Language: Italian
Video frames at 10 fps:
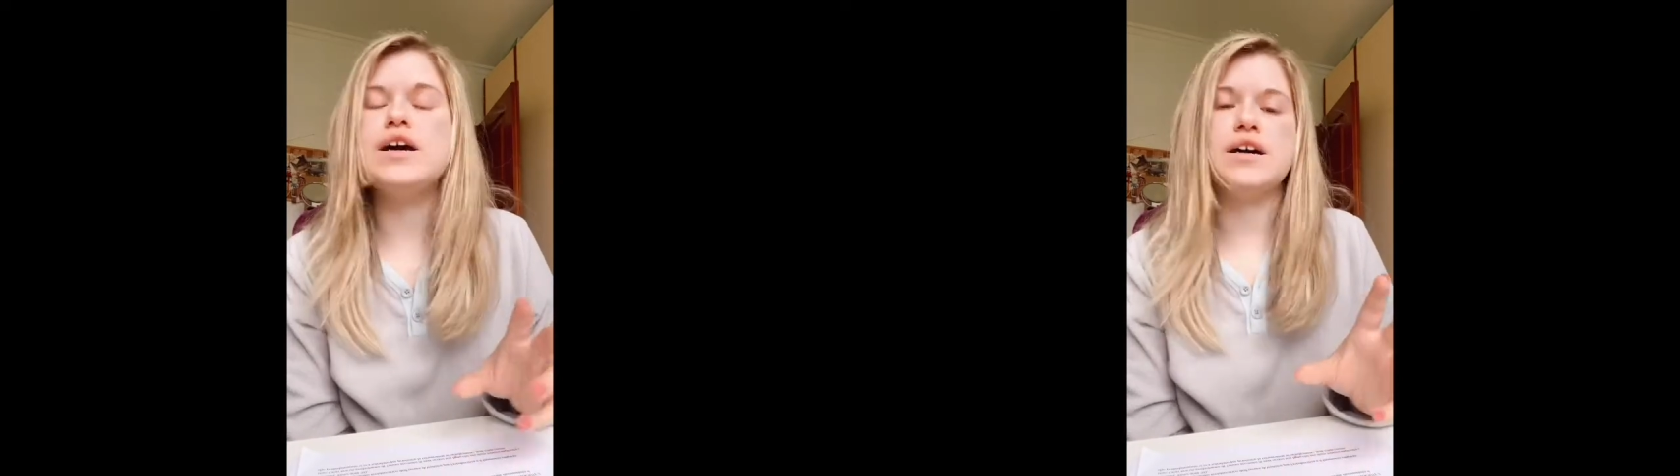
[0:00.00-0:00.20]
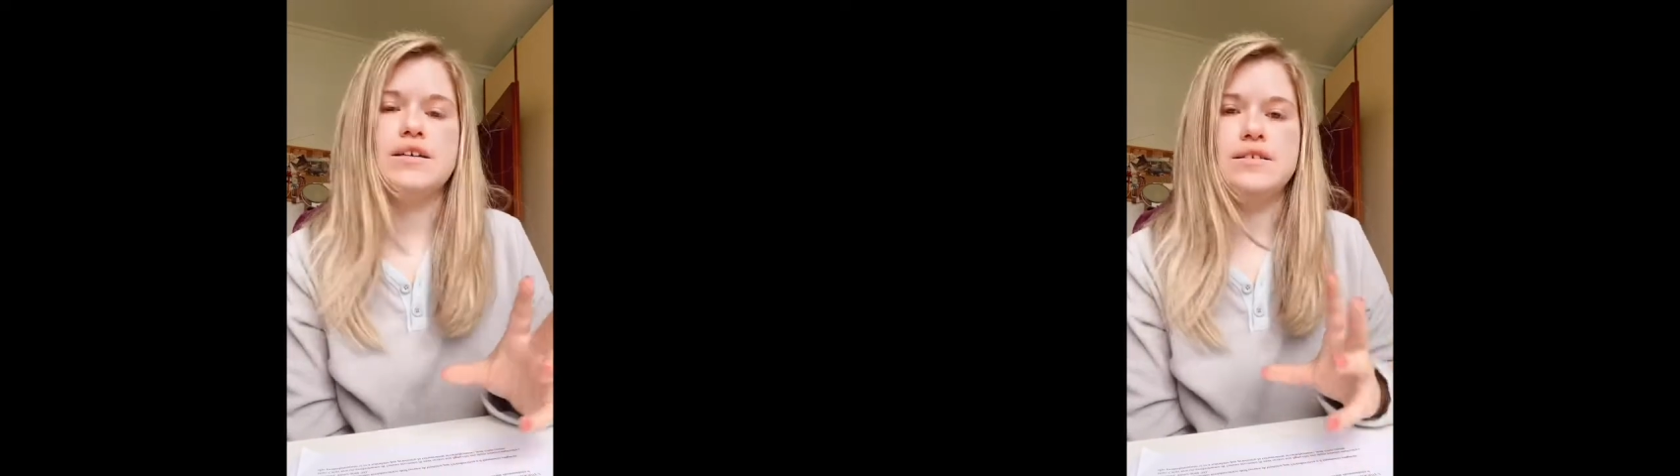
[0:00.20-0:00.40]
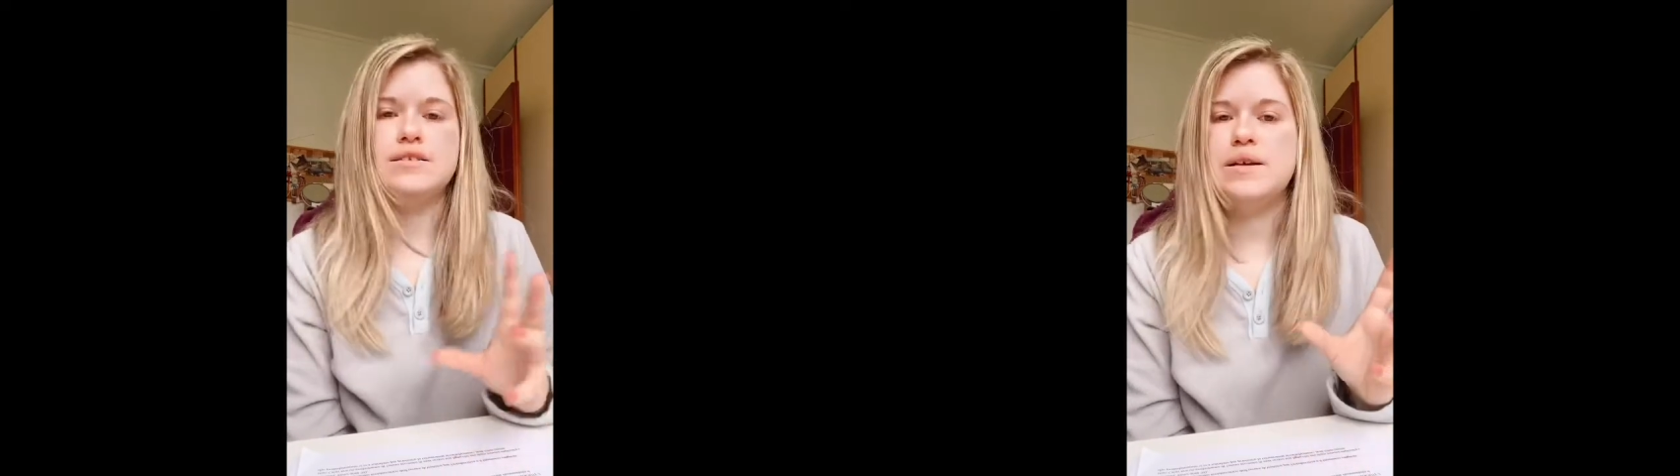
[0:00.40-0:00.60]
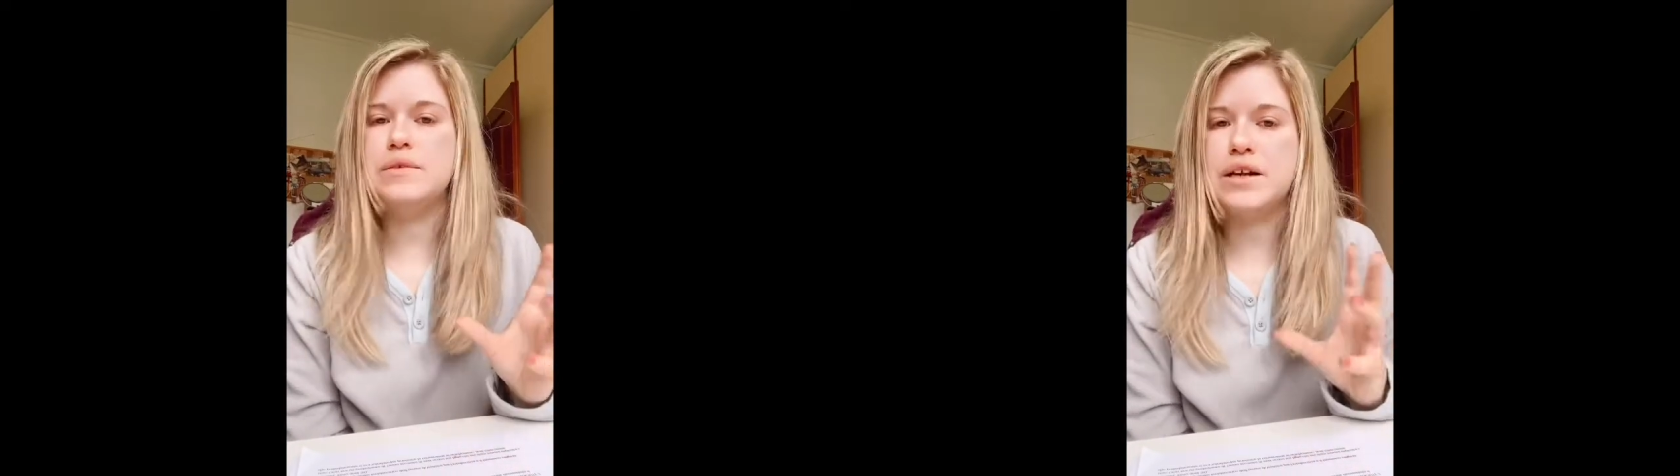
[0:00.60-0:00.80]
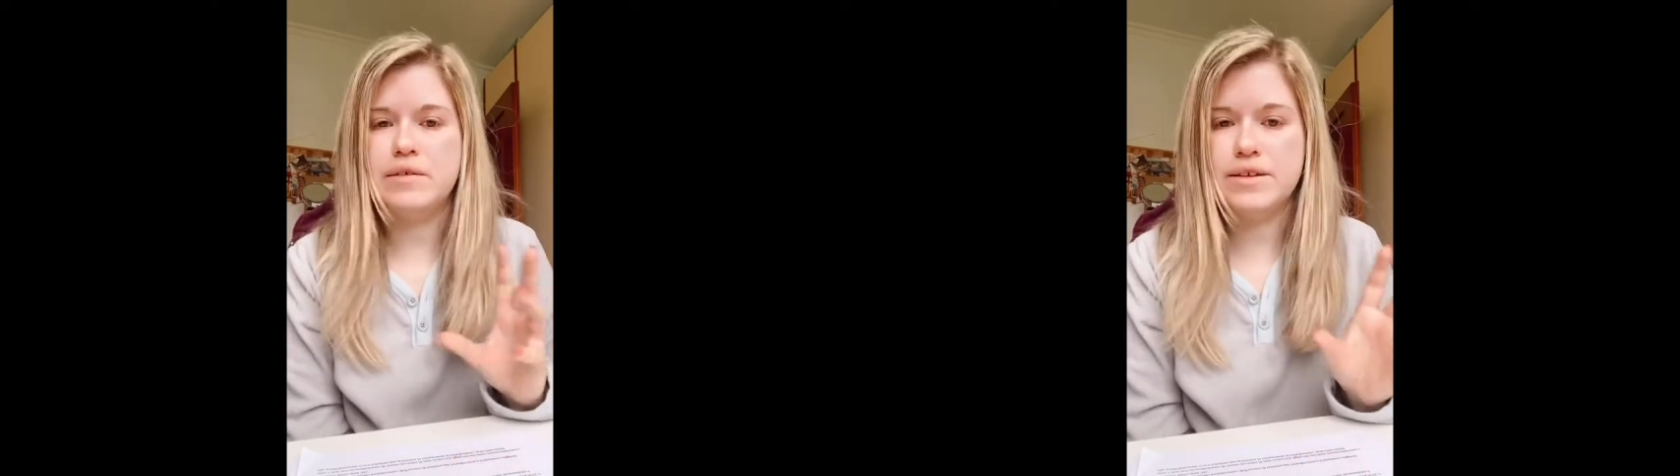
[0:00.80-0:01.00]
anche se siamo
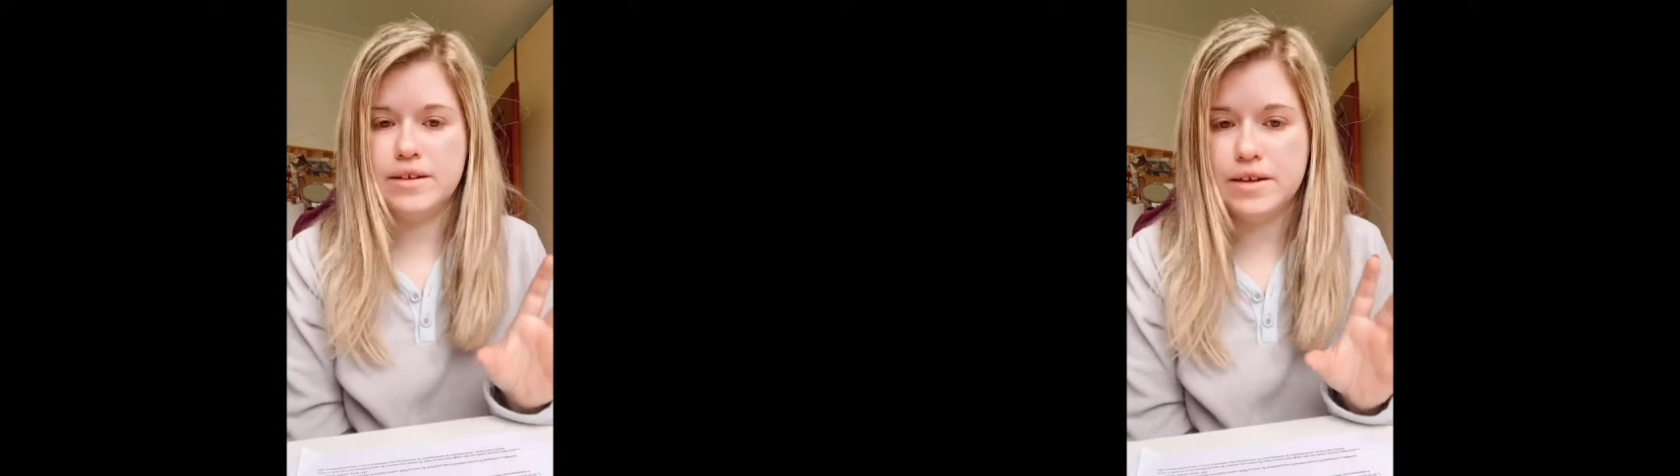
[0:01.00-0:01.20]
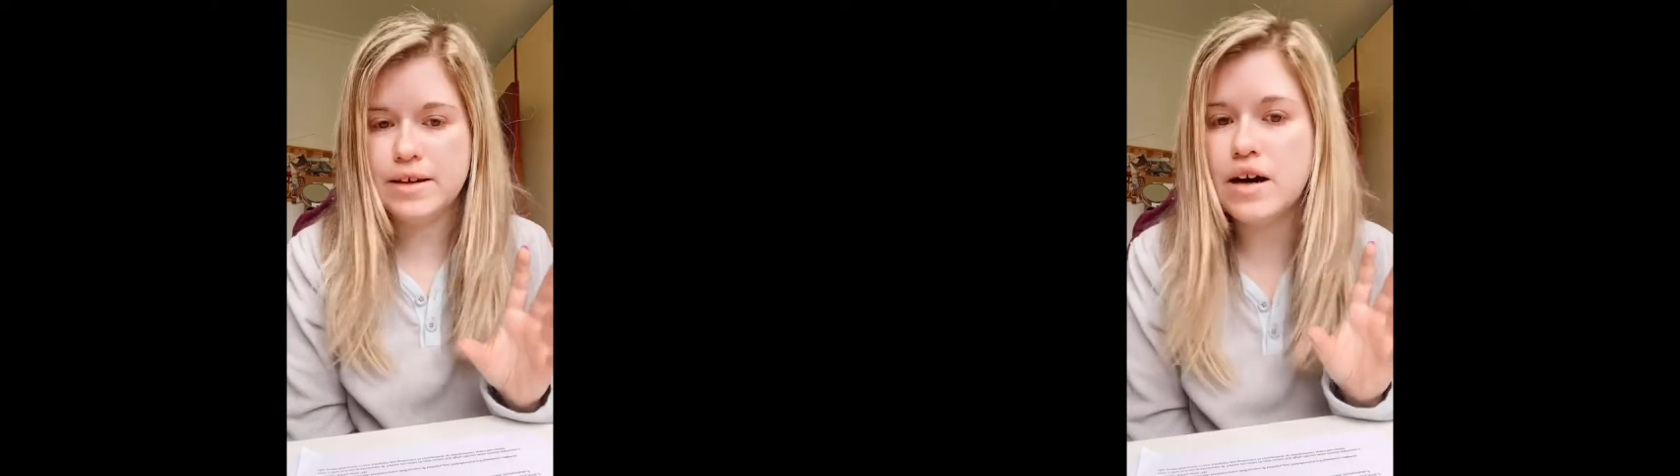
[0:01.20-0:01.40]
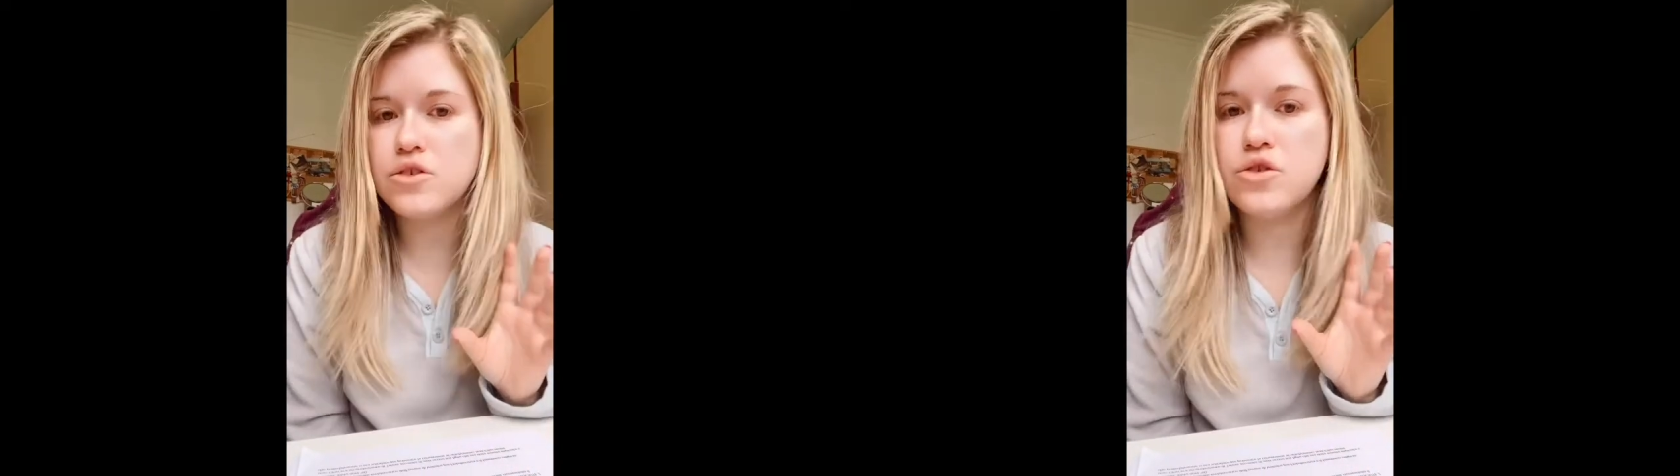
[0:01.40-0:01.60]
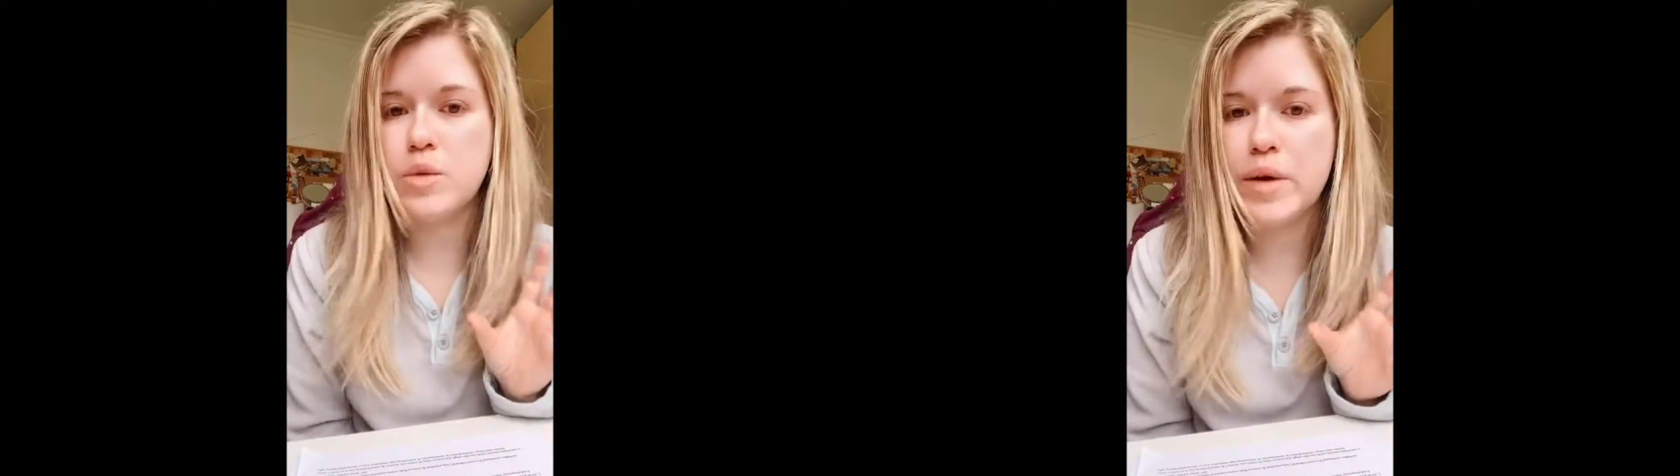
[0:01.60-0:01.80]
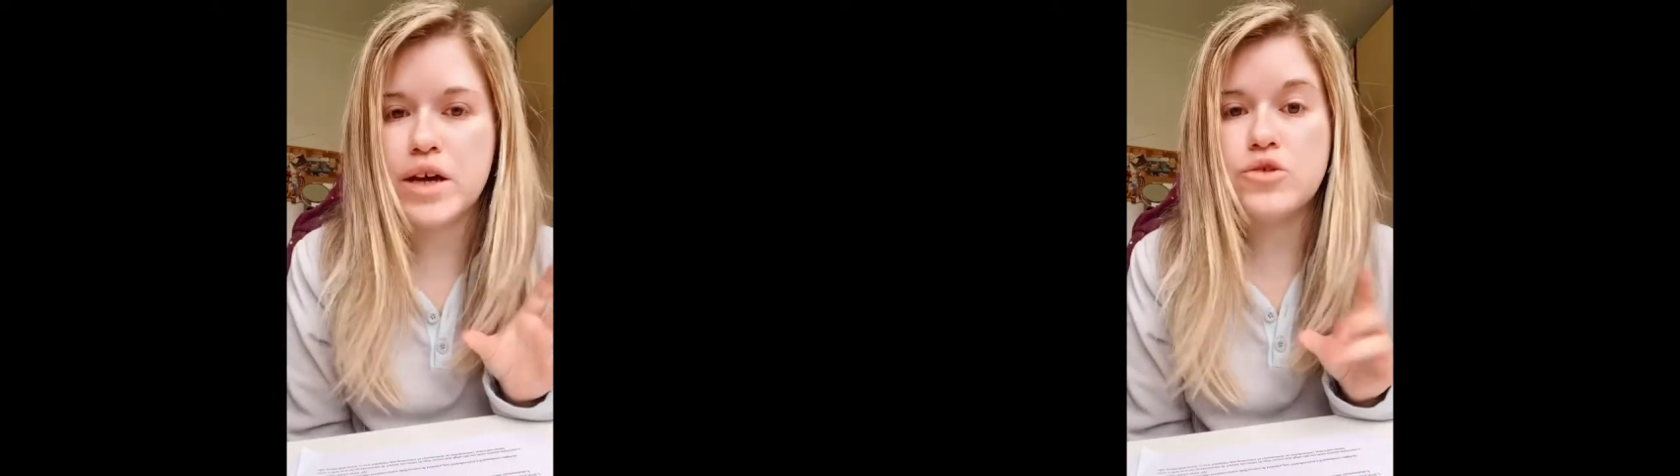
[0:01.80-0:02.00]
arrivati in ritardo,
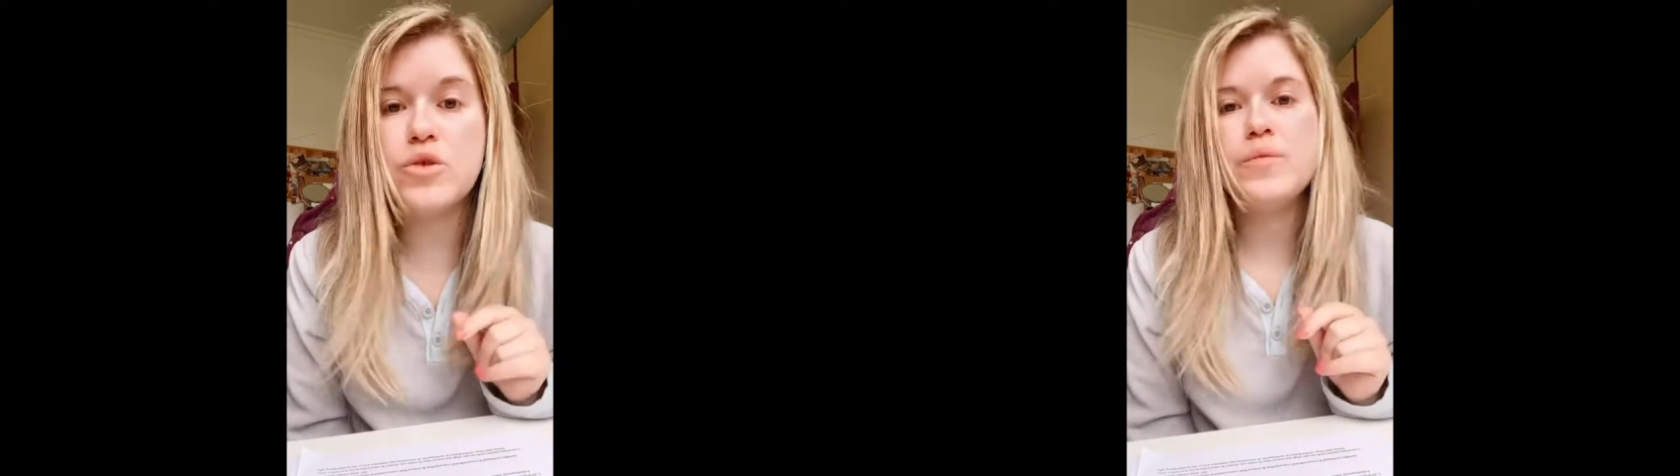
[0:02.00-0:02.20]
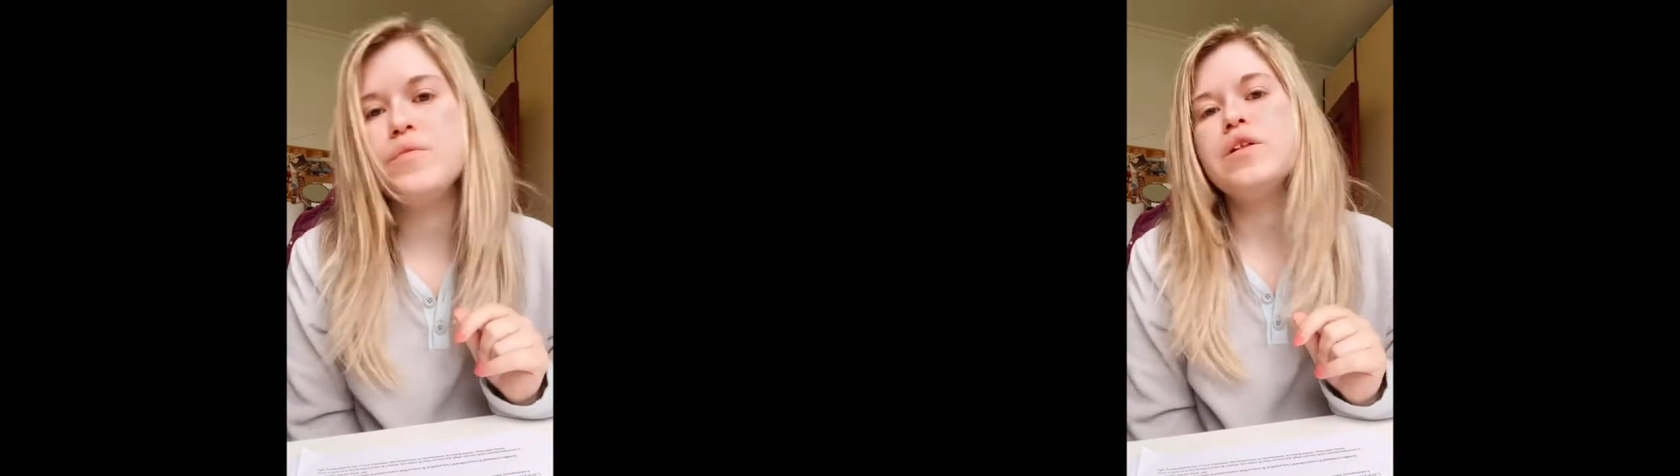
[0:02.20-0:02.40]
ripeto,